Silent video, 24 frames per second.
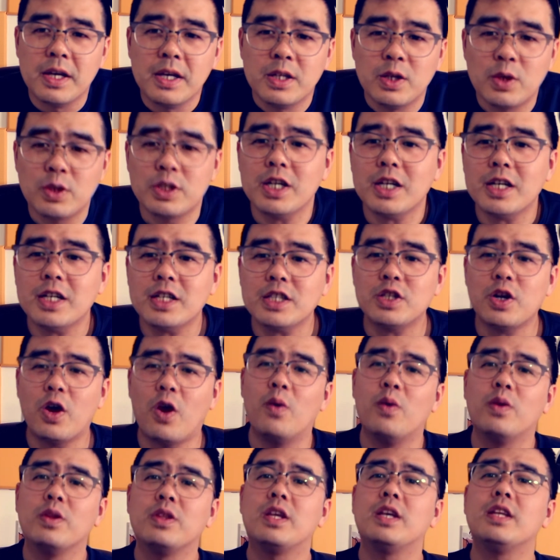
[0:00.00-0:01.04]
有些歌
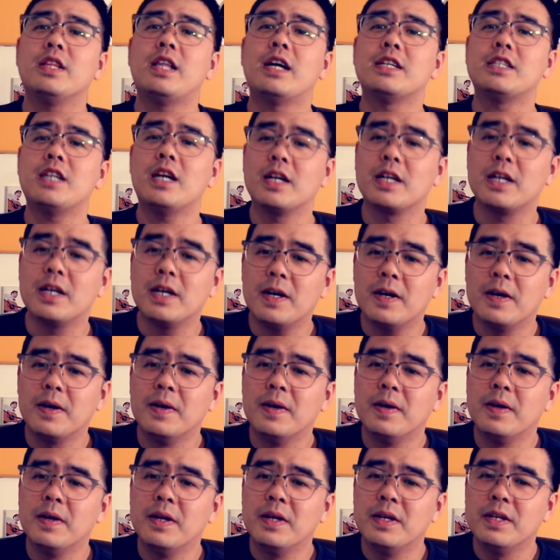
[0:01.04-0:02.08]
手听他唱歌，
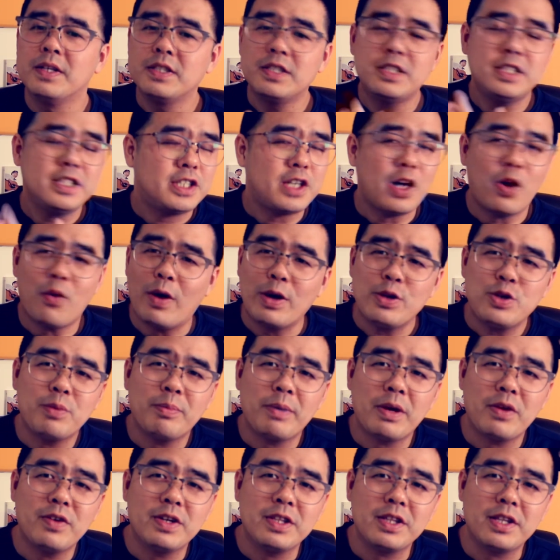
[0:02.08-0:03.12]
技巧完全
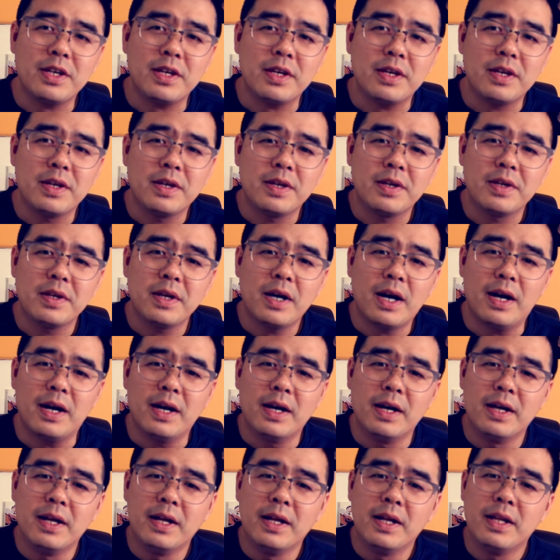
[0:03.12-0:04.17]
没问题
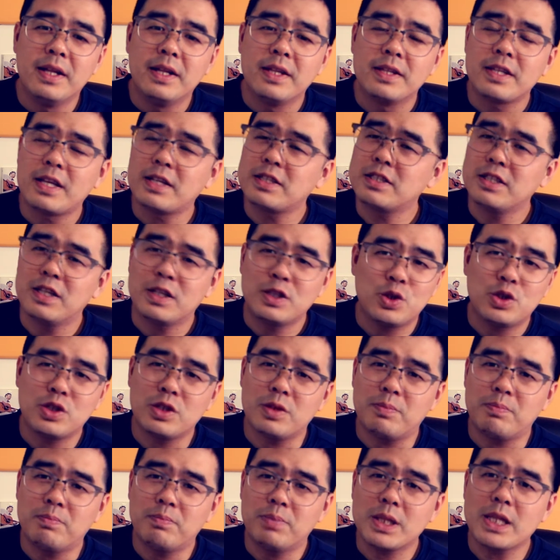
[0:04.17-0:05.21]
啊，但是呢，就
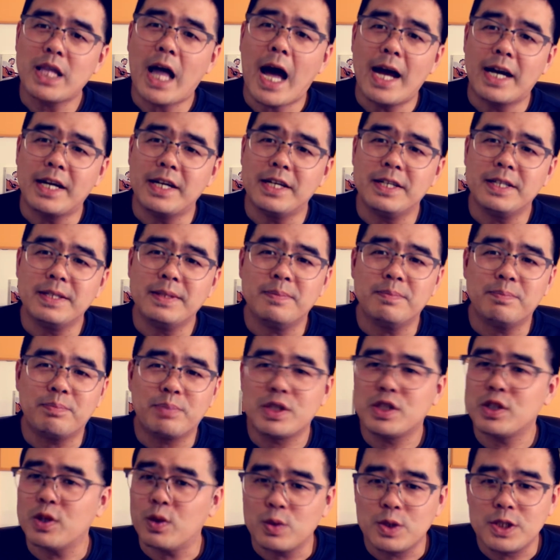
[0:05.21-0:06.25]
是不打人、
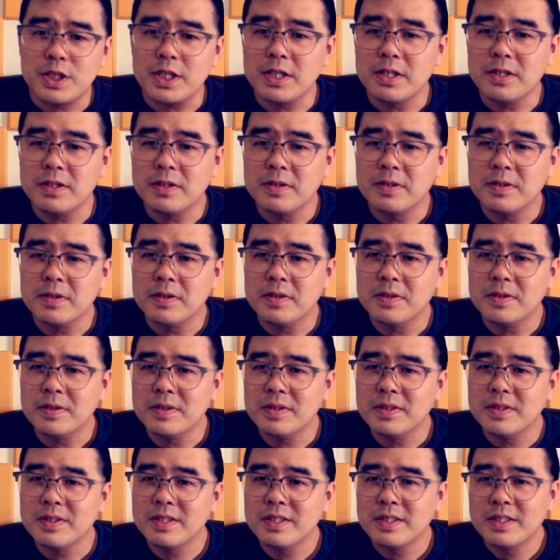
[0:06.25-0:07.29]
不走心，
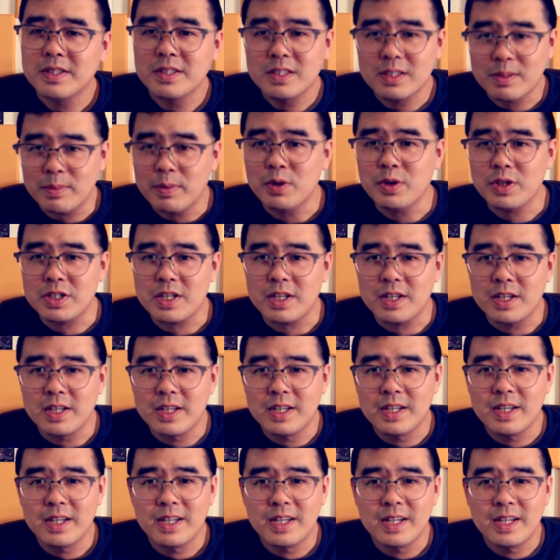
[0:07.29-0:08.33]
怎么回事？
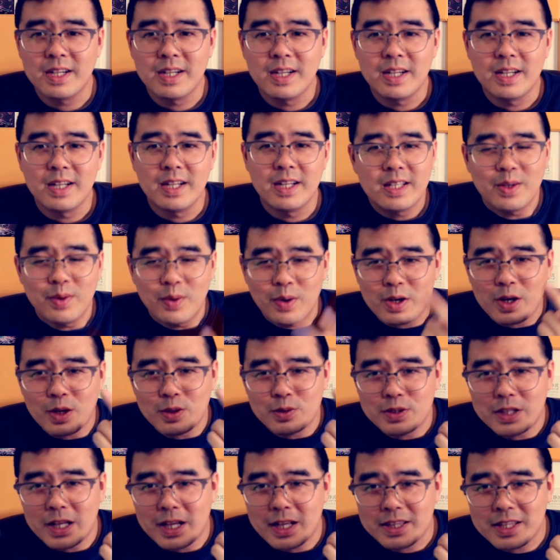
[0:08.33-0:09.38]
我告
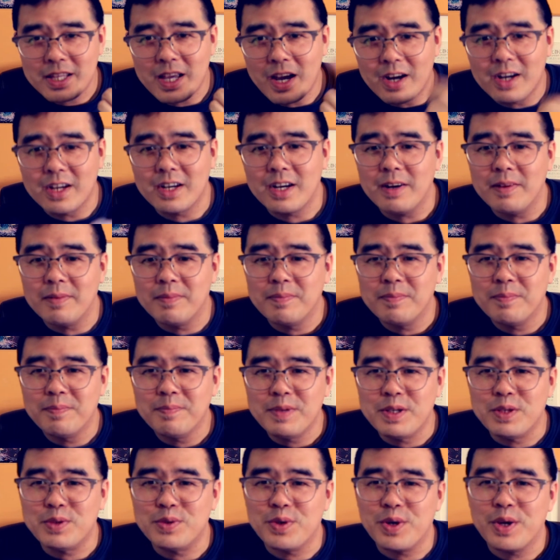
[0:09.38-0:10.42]
诉大家，第二个
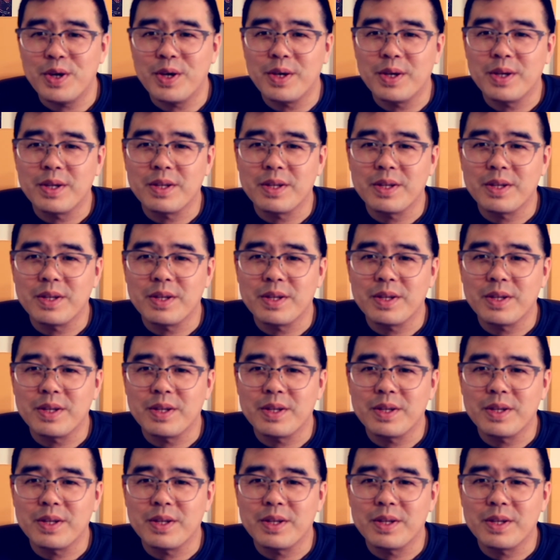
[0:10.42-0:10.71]
秘诀